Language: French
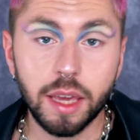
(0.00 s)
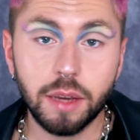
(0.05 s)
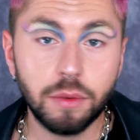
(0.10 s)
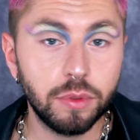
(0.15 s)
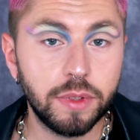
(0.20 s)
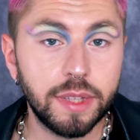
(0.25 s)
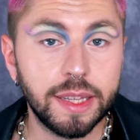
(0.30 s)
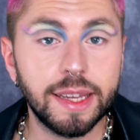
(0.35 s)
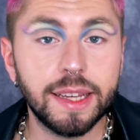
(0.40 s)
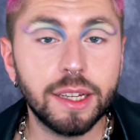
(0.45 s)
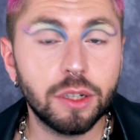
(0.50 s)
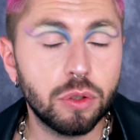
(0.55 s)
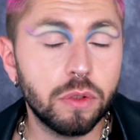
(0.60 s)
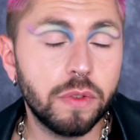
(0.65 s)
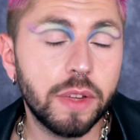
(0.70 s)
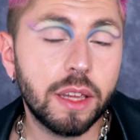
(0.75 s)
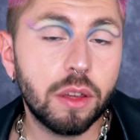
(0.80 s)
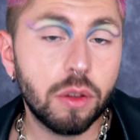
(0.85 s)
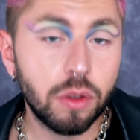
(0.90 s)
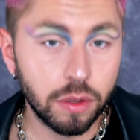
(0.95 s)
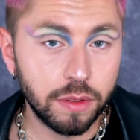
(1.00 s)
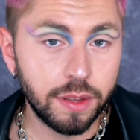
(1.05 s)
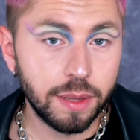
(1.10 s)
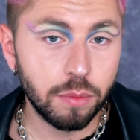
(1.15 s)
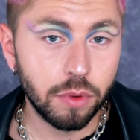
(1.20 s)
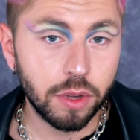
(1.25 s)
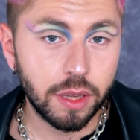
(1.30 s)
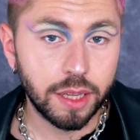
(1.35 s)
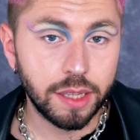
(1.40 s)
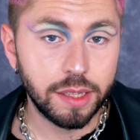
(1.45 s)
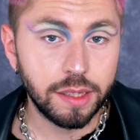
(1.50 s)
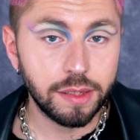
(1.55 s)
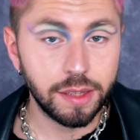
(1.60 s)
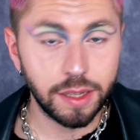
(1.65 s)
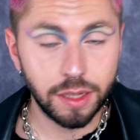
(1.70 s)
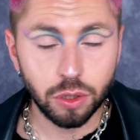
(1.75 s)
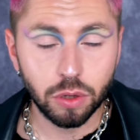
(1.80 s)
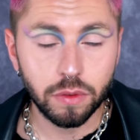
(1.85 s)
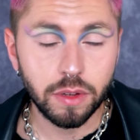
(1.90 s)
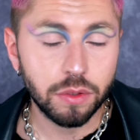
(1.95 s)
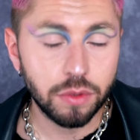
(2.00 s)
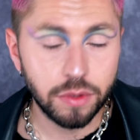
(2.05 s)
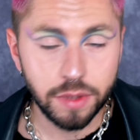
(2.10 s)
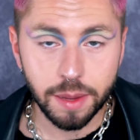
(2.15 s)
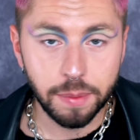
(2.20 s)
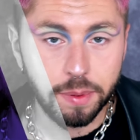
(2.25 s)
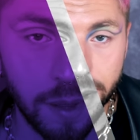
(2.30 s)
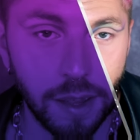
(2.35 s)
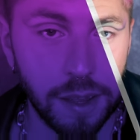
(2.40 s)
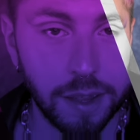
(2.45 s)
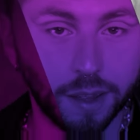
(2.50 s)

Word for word: Écoutez, je vais cuter mon crise et je reviens juste après.